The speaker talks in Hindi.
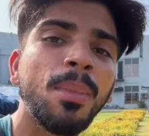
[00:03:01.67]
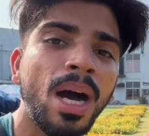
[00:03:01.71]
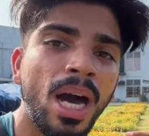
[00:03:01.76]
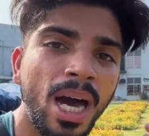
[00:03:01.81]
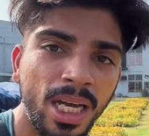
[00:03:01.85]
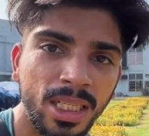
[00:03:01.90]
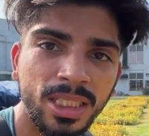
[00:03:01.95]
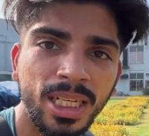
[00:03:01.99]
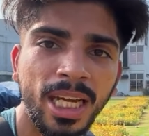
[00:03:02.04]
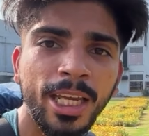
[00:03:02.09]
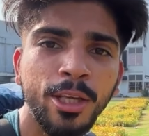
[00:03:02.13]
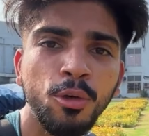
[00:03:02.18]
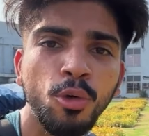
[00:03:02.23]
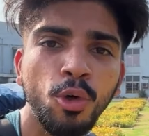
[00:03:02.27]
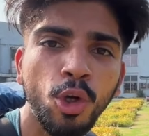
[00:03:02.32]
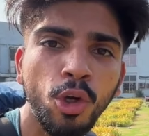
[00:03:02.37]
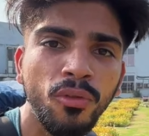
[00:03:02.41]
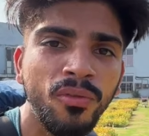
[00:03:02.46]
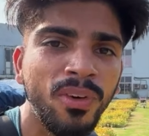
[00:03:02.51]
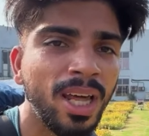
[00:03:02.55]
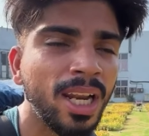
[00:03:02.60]
अब आ जाए
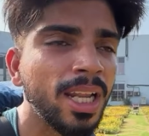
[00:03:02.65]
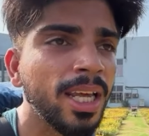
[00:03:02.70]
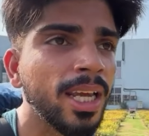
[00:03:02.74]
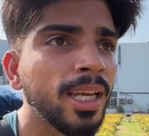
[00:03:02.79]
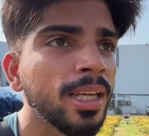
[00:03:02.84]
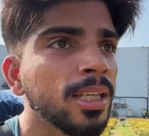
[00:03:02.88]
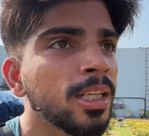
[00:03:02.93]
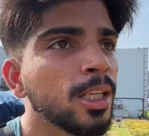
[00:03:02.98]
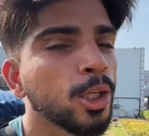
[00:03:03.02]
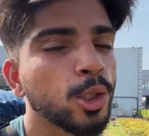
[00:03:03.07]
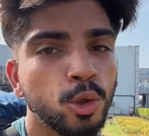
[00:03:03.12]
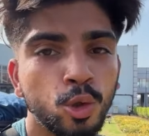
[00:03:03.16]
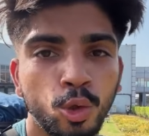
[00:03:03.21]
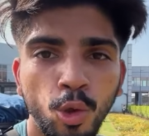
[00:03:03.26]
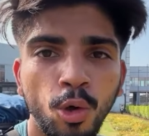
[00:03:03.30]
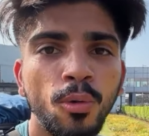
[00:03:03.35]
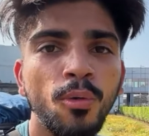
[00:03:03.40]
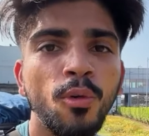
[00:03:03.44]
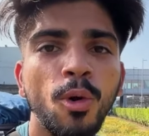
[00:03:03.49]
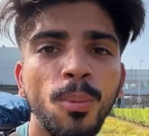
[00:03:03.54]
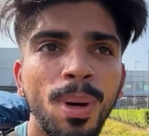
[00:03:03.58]
यूट्यूब वाले
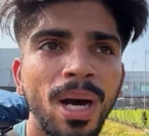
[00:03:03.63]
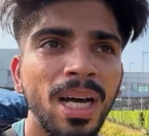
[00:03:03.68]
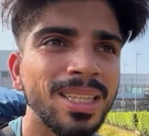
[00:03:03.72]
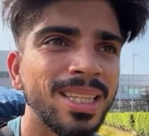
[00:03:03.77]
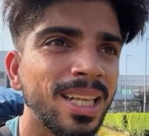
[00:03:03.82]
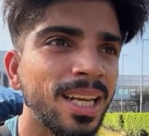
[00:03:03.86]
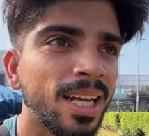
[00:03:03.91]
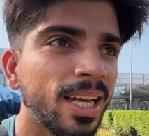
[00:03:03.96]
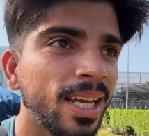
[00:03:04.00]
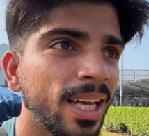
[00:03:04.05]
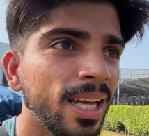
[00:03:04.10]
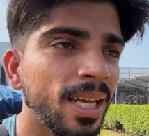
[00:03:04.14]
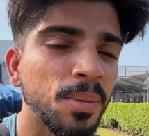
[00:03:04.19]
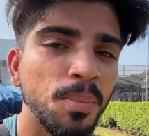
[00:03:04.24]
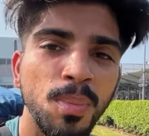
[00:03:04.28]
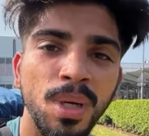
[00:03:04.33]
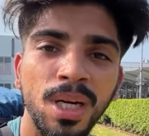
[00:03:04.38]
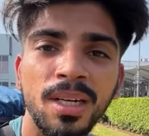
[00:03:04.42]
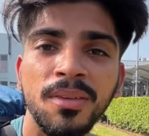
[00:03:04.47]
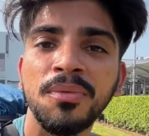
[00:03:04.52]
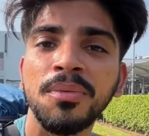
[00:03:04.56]
तो वो बात अलग है
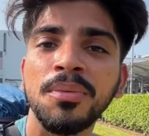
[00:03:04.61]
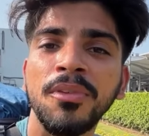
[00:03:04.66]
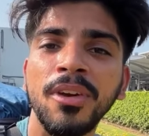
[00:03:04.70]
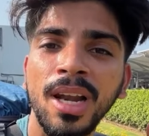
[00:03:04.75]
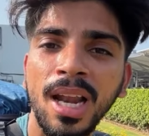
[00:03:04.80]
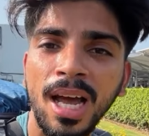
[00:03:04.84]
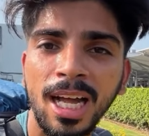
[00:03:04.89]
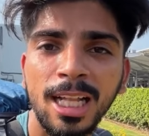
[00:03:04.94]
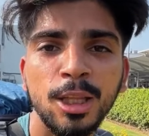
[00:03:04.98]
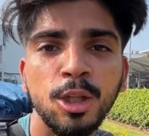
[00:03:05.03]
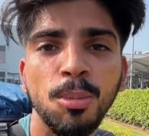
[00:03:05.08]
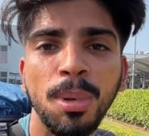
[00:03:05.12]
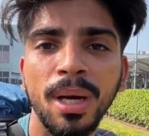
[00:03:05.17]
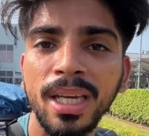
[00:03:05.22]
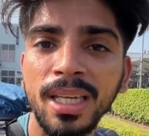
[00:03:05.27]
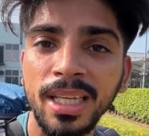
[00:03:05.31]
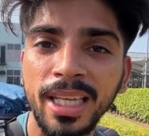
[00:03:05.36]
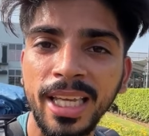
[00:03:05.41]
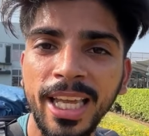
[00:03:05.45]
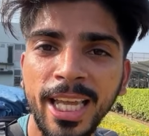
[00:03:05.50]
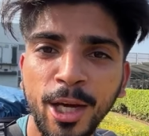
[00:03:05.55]
बट फिलहाल तो
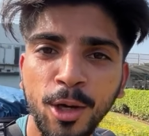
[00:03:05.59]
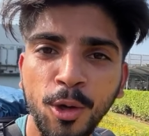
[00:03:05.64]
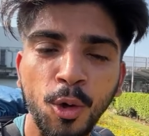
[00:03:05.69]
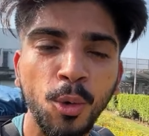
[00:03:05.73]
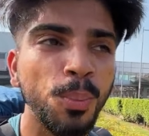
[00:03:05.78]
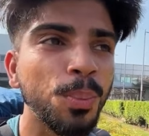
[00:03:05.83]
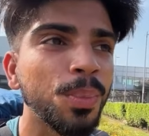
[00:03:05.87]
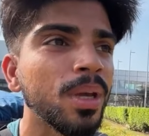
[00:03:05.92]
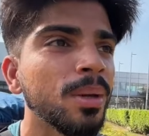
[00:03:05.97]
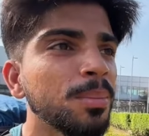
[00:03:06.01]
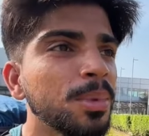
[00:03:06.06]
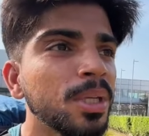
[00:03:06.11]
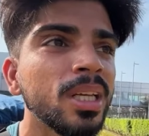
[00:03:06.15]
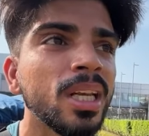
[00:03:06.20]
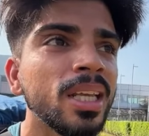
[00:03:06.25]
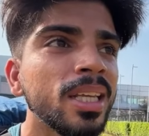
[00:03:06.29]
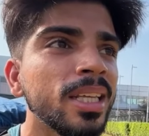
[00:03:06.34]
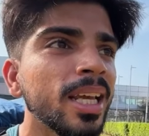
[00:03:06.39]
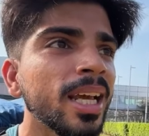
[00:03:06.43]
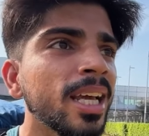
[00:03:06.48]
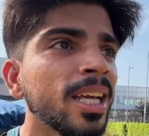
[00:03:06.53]
भाई एक रुपये भी
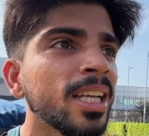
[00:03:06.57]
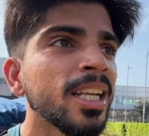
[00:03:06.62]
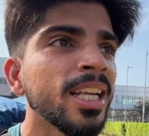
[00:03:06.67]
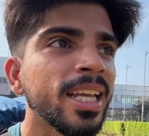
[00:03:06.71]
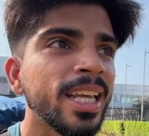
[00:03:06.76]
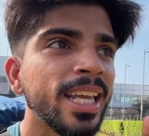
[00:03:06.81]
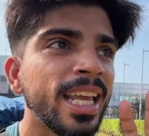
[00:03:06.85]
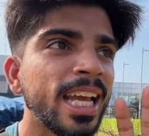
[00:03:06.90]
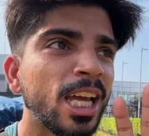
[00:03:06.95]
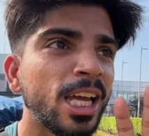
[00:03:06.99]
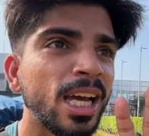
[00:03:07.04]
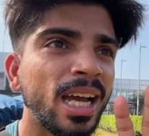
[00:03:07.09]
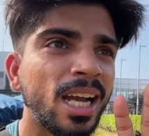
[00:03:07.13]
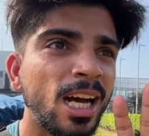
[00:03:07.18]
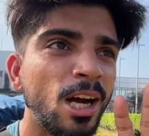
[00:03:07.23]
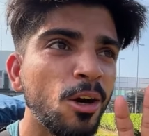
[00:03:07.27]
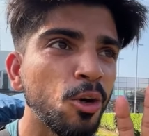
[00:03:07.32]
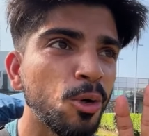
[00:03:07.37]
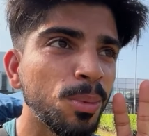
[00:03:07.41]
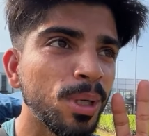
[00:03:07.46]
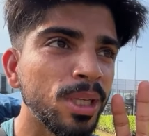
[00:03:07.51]
नहीं है एक
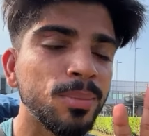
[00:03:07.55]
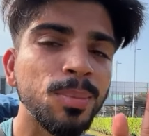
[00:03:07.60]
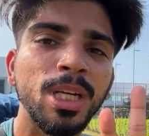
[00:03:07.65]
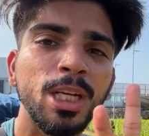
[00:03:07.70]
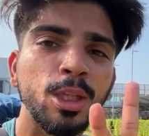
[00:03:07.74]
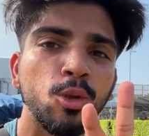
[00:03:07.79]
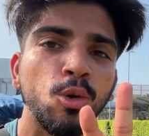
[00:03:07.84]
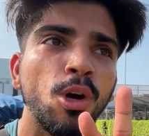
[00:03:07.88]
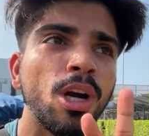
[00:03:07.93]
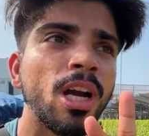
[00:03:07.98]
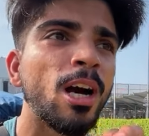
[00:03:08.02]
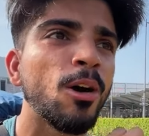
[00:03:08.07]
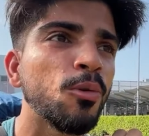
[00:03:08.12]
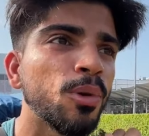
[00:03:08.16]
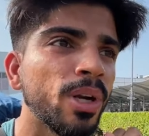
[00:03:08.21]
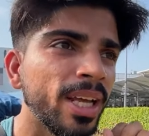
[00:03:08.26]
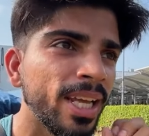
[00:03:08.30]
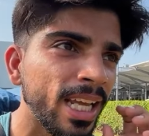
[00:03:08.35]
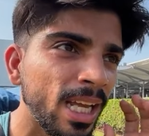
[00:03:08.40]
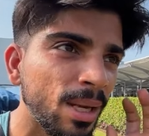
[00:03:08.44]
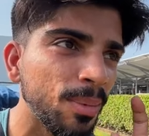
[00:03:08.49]
अकाउंट में मेरे दो
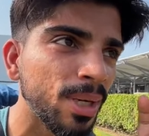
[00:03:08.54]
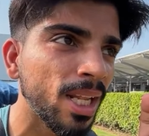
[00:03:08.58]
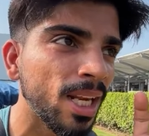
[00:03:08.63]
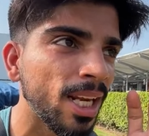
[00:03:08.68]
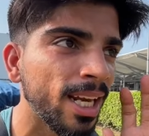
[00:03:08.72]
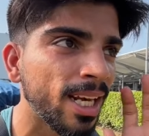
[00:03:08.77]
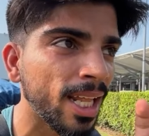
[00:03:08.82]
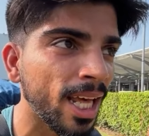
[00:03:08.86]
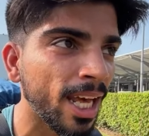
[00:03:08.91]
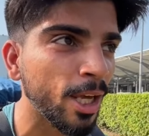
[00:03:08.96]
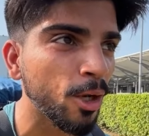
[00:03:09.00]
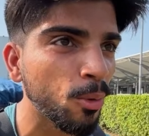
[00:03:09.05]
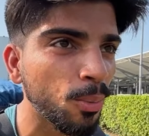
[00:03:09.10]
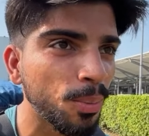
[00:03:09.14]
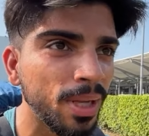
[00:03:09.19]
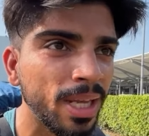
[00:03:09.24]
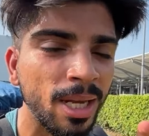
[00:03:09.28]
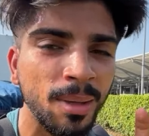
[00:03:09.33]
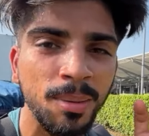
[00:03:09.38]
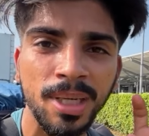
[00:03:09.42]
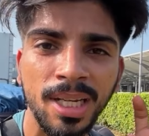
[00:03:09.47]
अकाउंट है एक में डले हैं ढाई
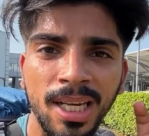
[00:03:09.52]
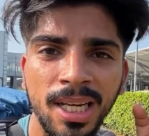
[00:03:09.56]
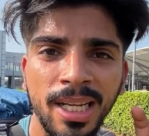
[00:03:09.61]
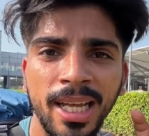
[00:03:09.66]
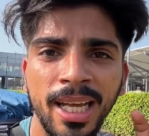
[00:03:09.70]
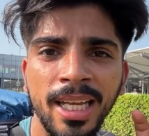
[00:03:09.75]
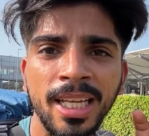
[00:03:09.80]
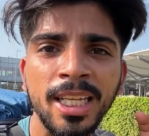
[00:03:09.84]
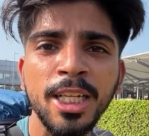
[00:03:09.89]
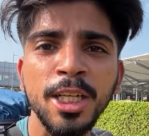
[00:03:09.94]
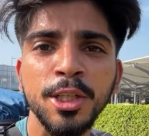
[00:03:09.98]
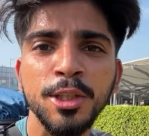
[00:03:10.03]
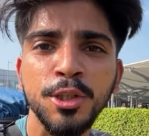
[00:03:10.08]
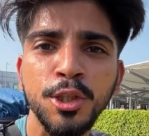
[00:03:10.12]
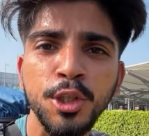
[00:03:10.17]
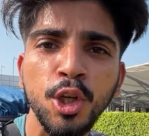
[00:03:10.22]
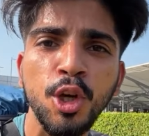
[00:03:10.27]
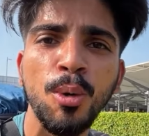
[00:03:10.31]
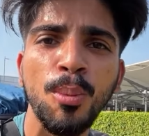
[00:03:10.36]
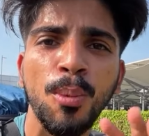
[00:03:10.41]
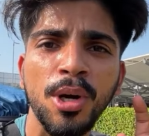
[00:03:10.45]
रुपये एक में डले हैं
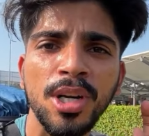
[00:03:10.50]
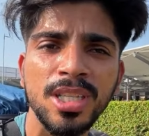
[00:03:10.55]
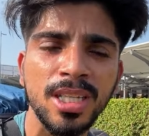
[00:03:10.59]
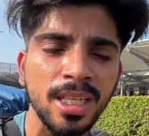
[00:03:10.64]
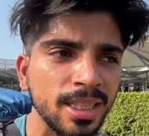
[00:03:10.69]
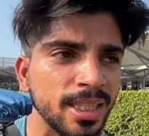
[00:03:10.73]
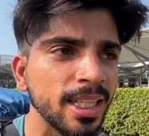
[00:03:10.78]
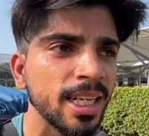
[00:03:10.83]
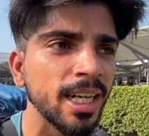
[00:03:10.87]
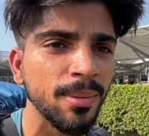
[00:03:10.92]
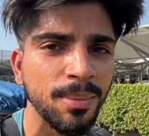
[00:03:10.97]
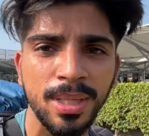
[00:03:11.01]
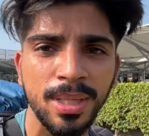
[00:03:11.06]
जीरो पॉइंट सत्रह